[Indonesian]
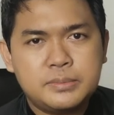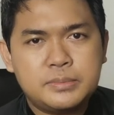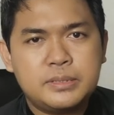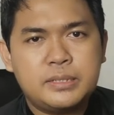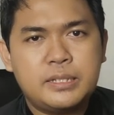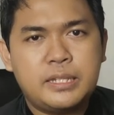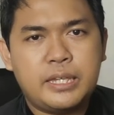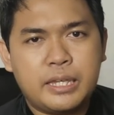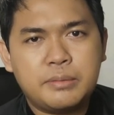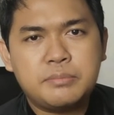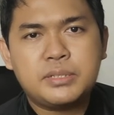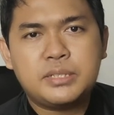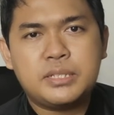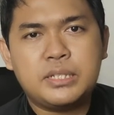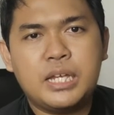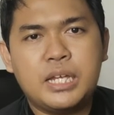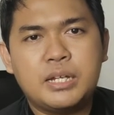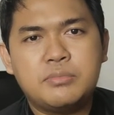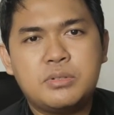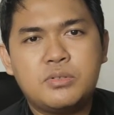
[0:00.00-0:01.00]
games ya,
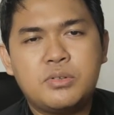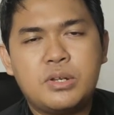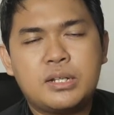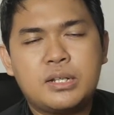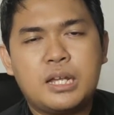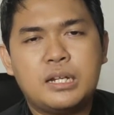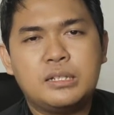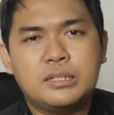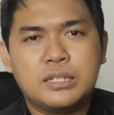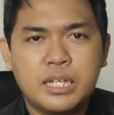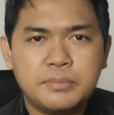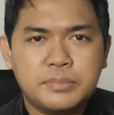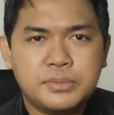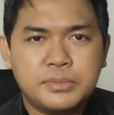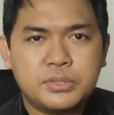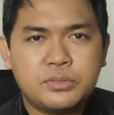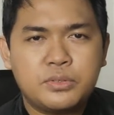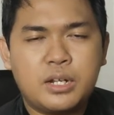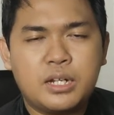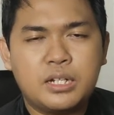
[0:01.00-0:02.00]
mengeluarkan games
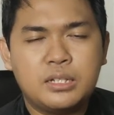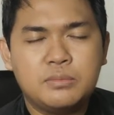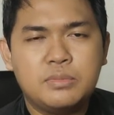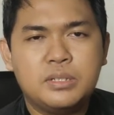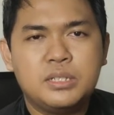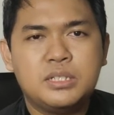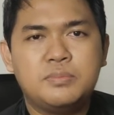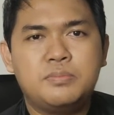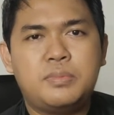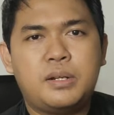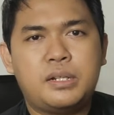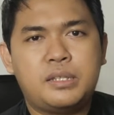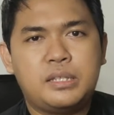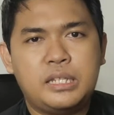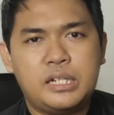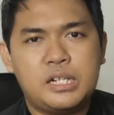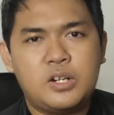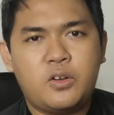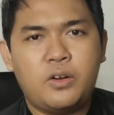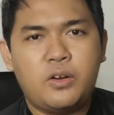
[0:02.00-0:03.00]
kurang lebih seperti
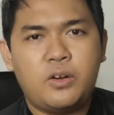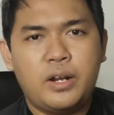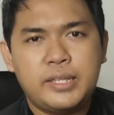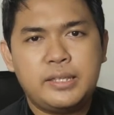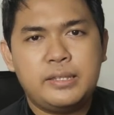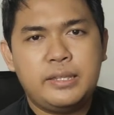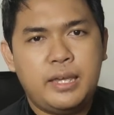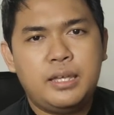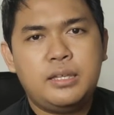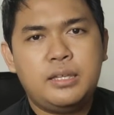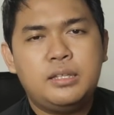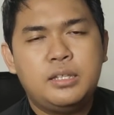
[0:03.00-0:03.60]
roulette ya,